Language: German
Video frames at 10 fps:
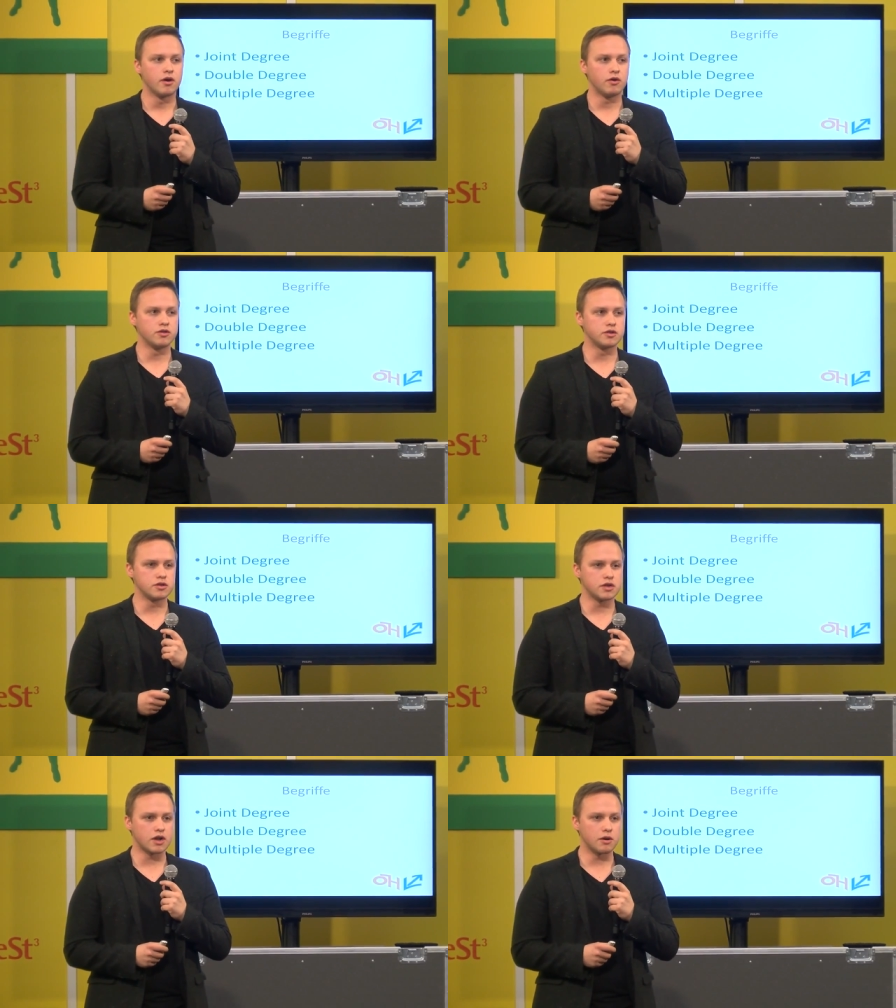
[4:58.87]
Und
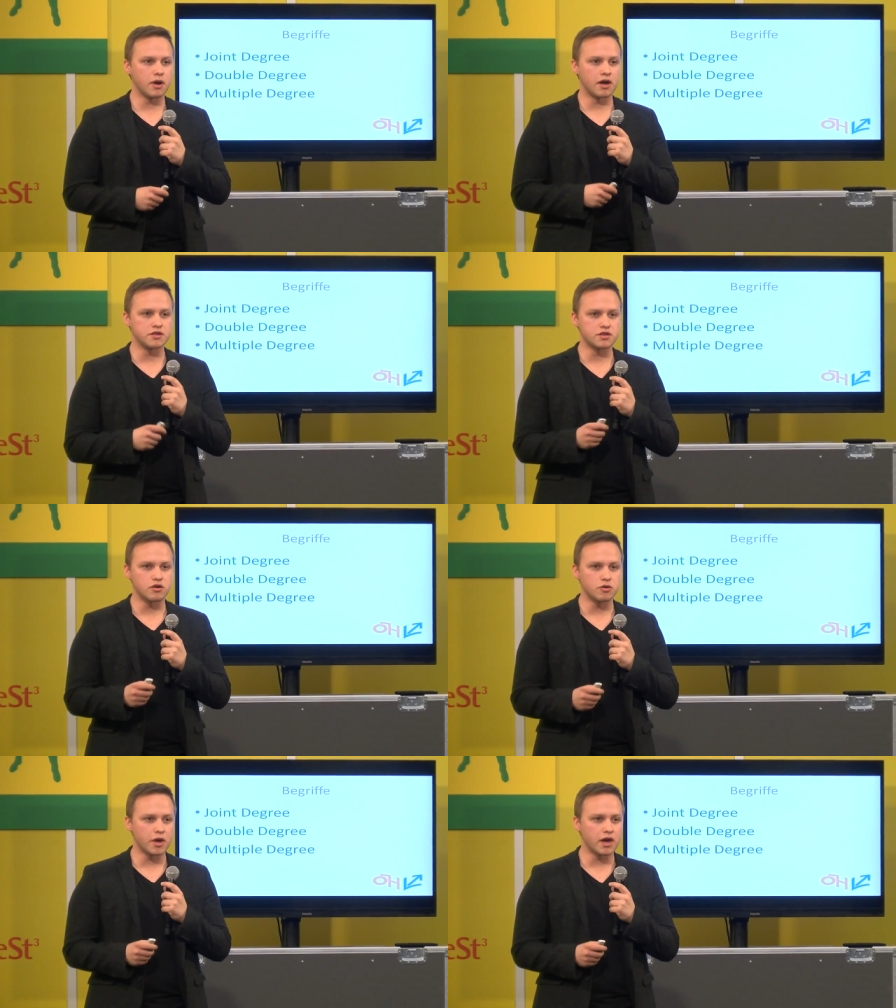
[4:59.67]
ich glaube, eins ist
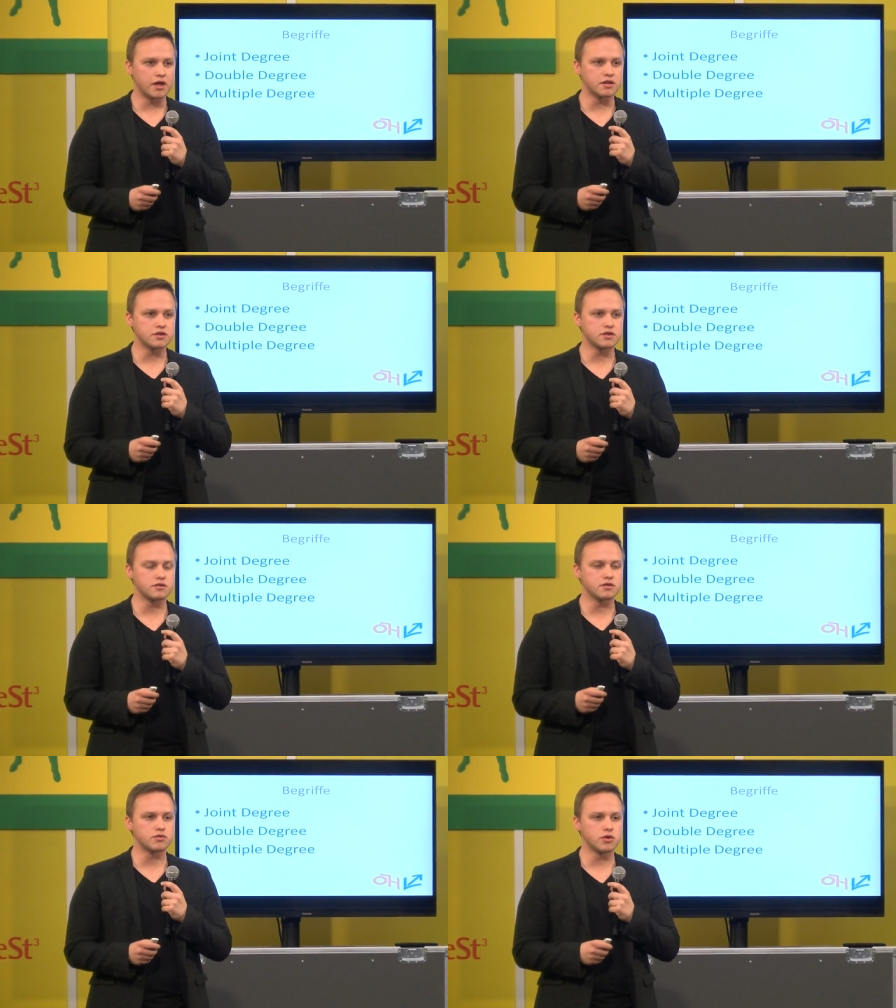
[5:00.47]
auch bekannt, es ist
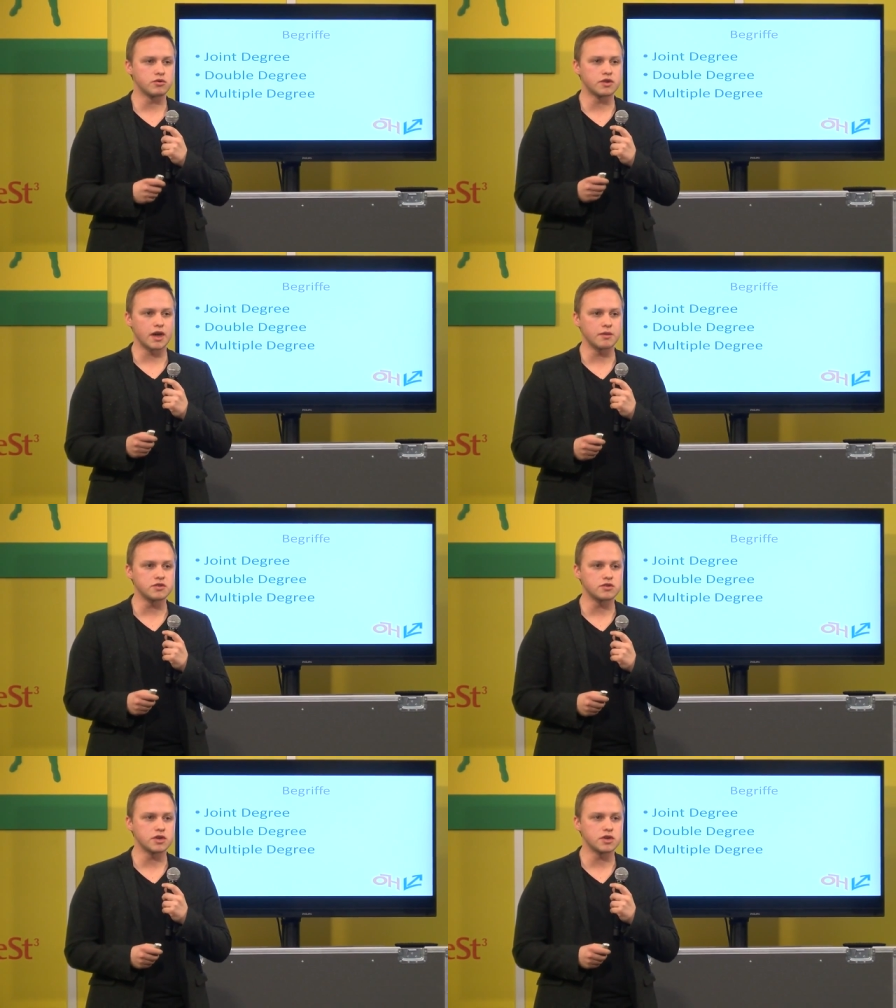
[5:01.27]
an Donau-Uni Krems, da